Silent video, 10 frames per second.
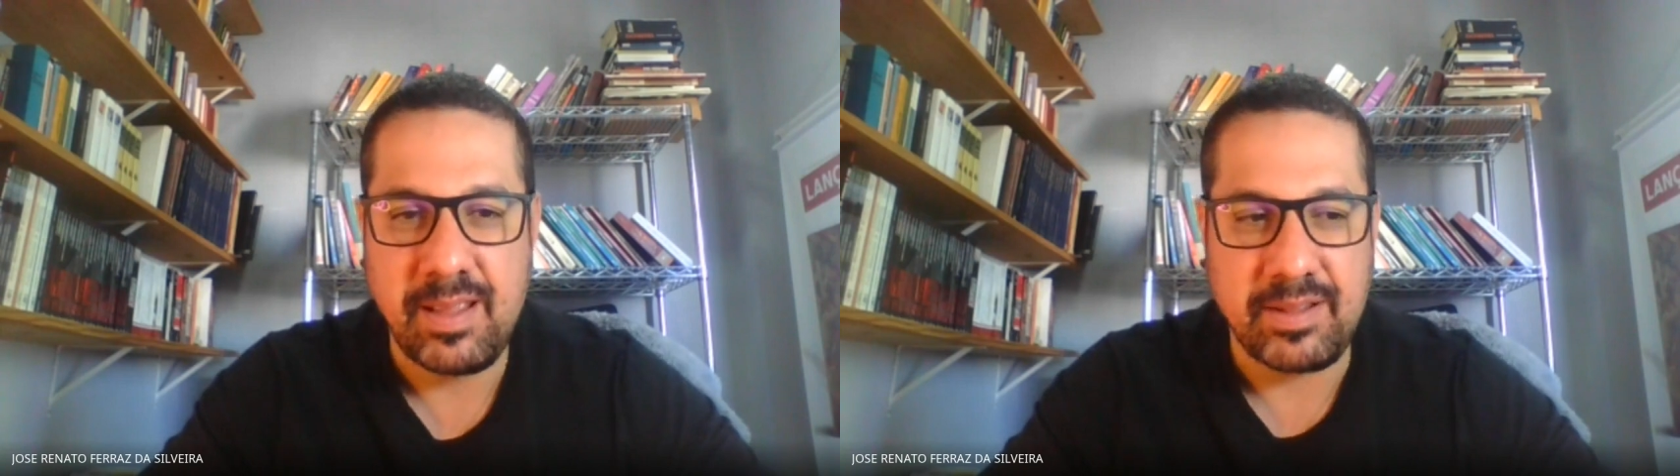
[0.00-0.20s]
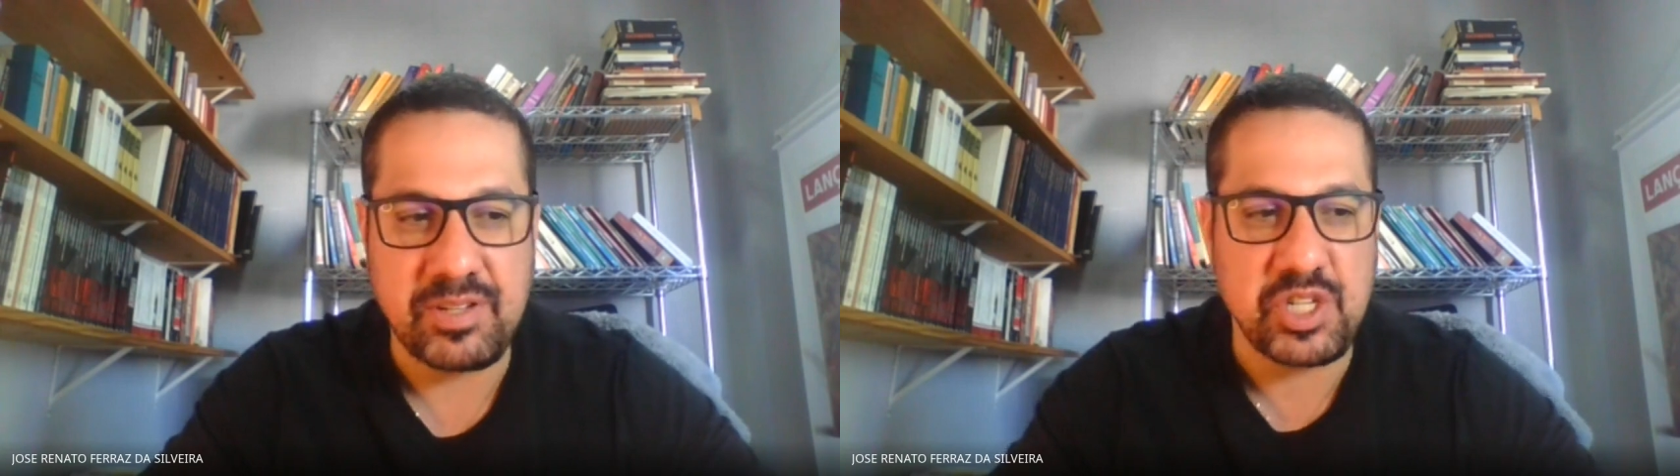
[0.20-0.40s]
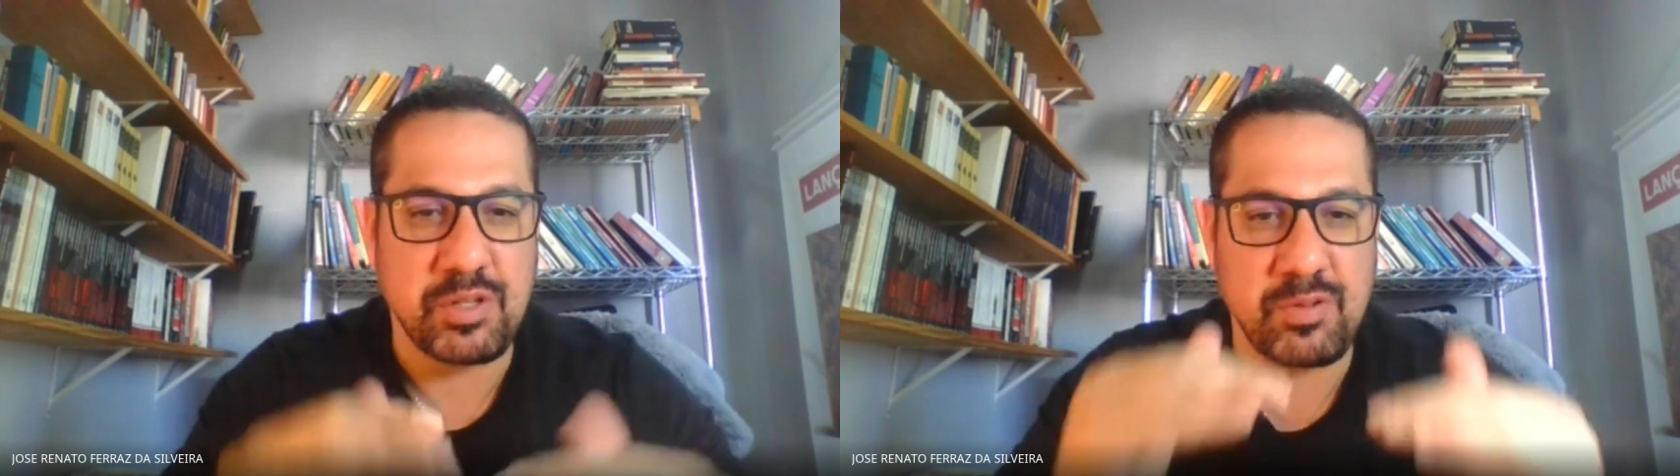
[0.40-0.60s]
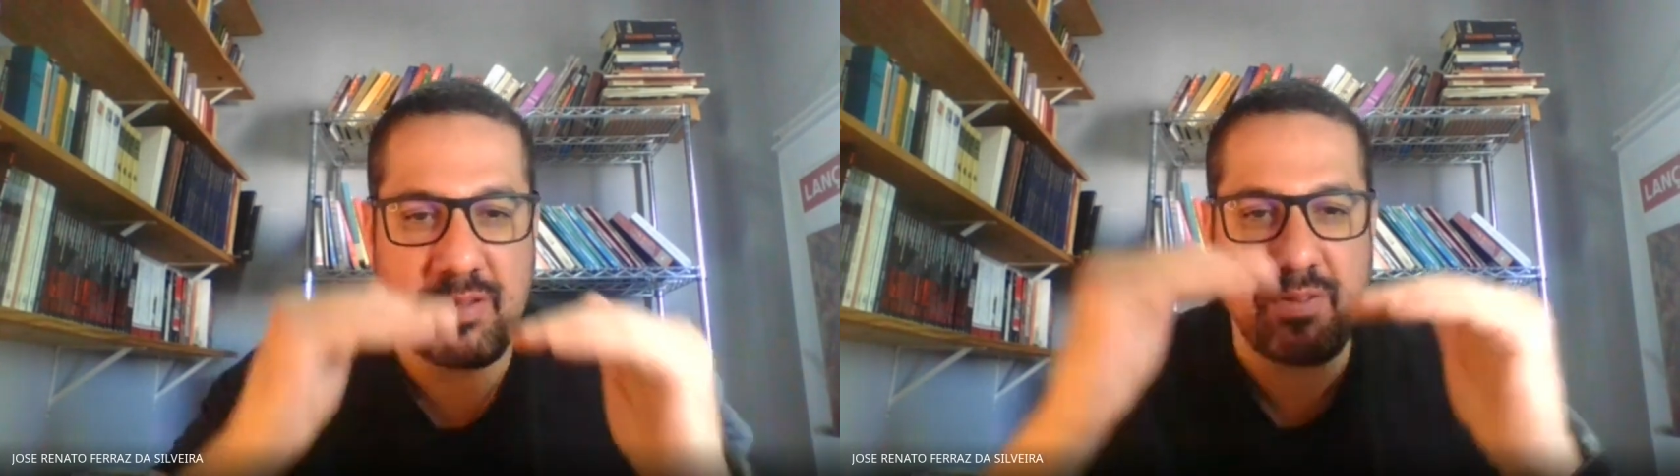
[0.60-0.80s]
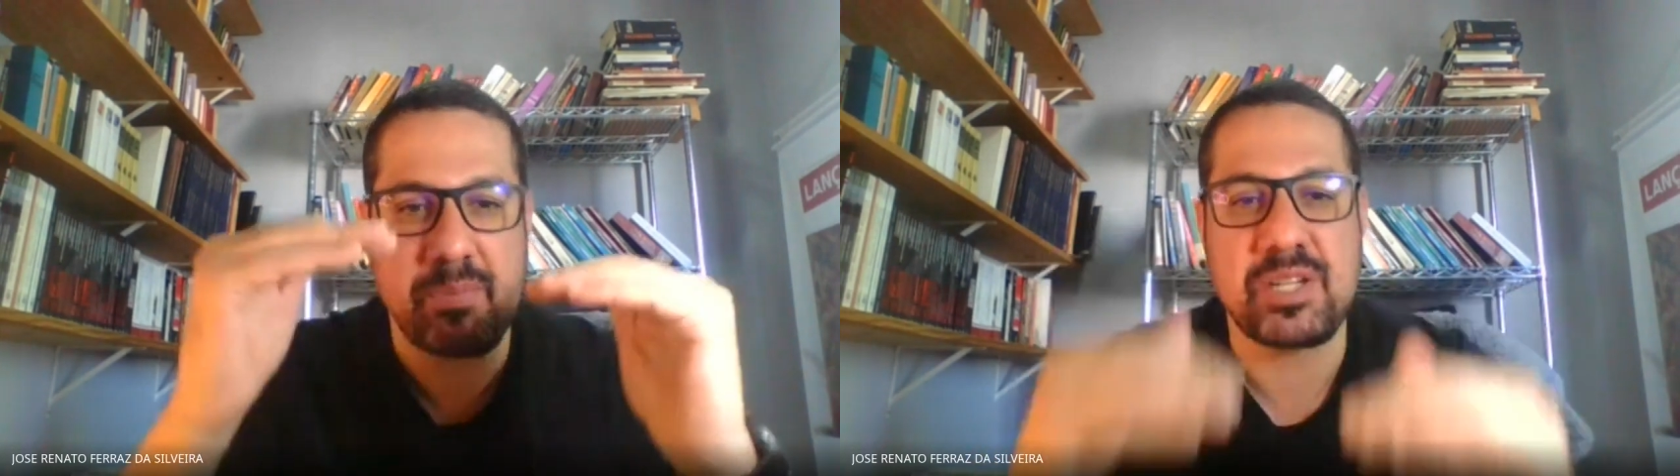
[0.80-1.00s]
atingindo
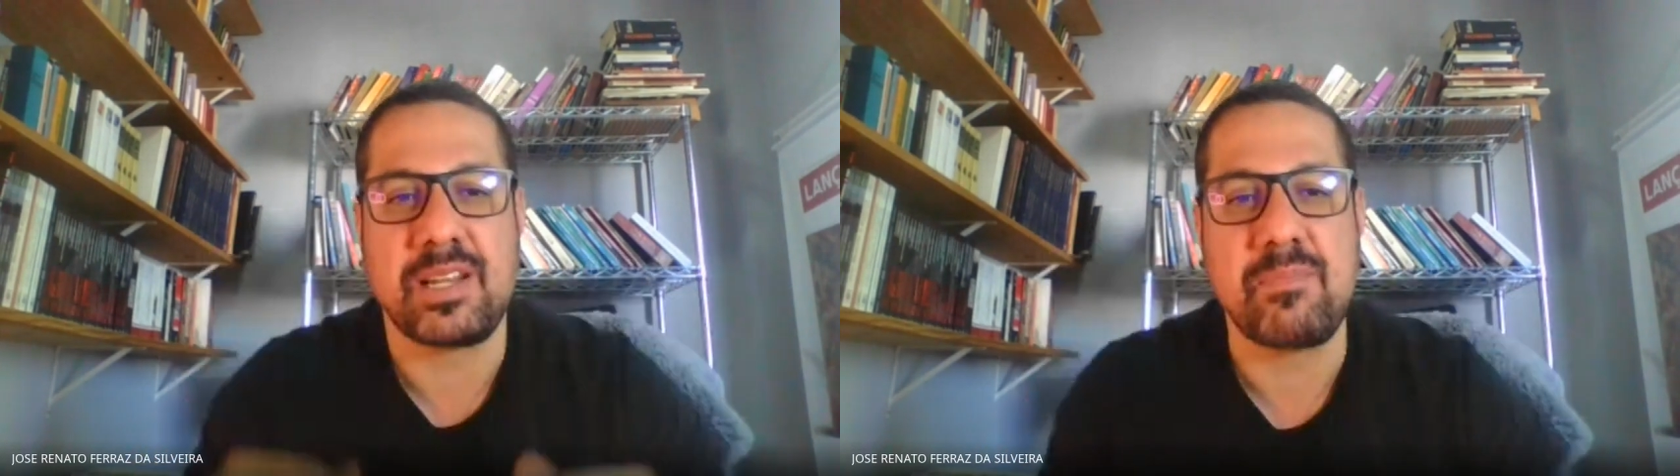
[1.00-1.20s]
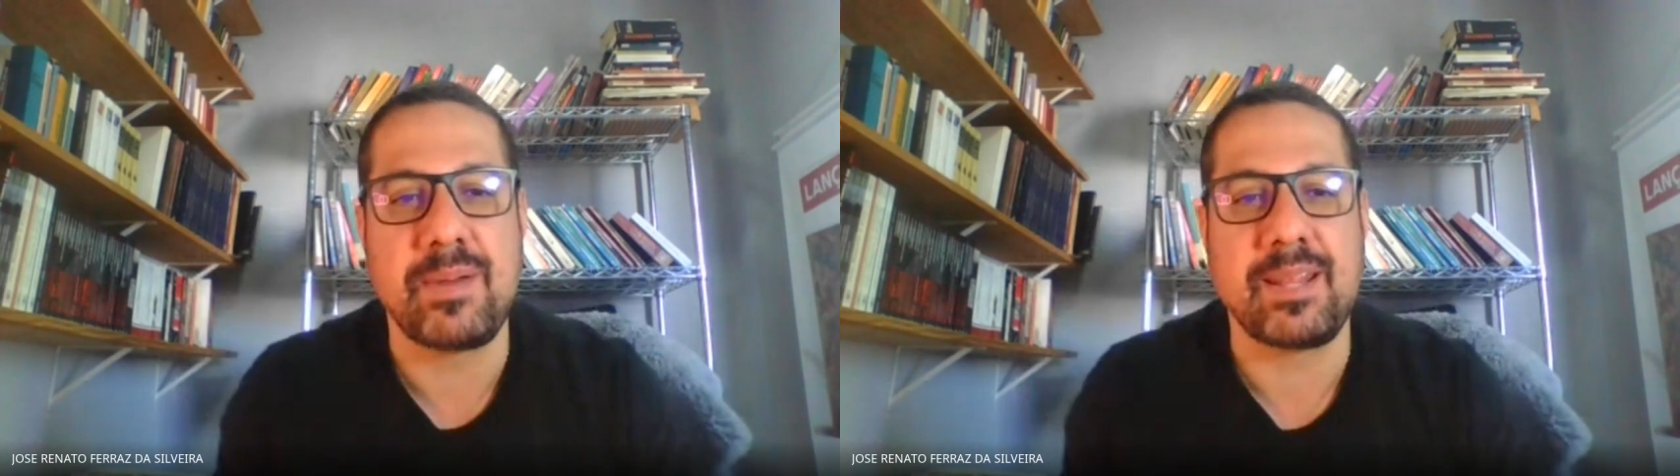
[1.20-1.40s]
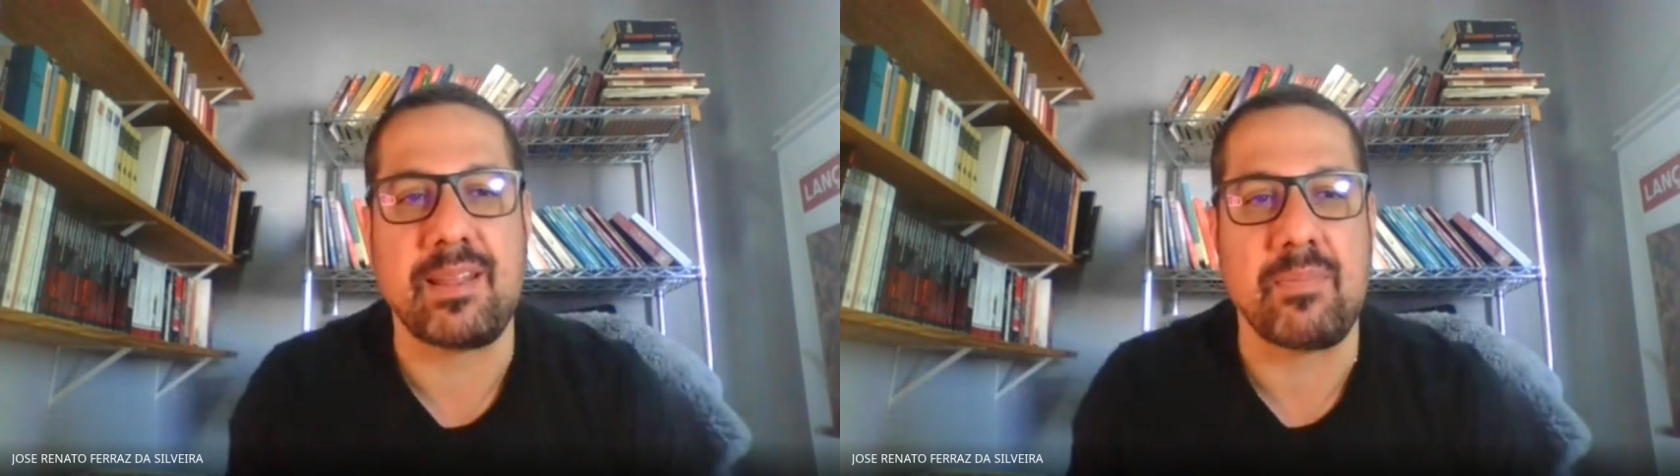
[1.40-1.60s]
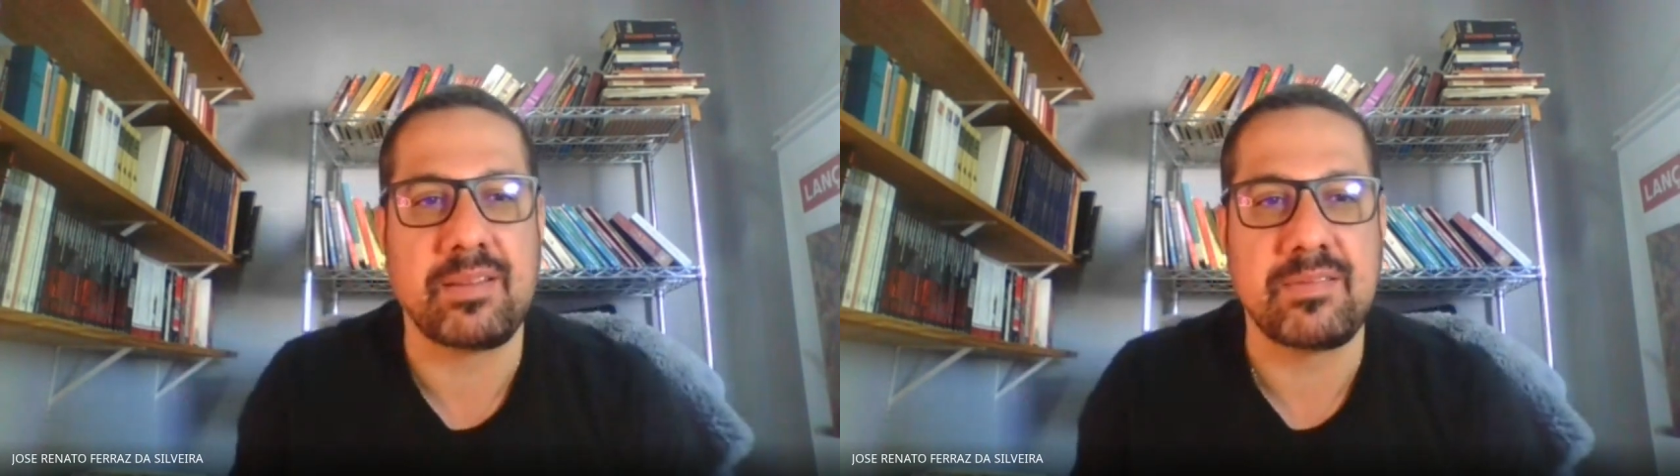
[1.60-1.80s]
novamente aquele patamar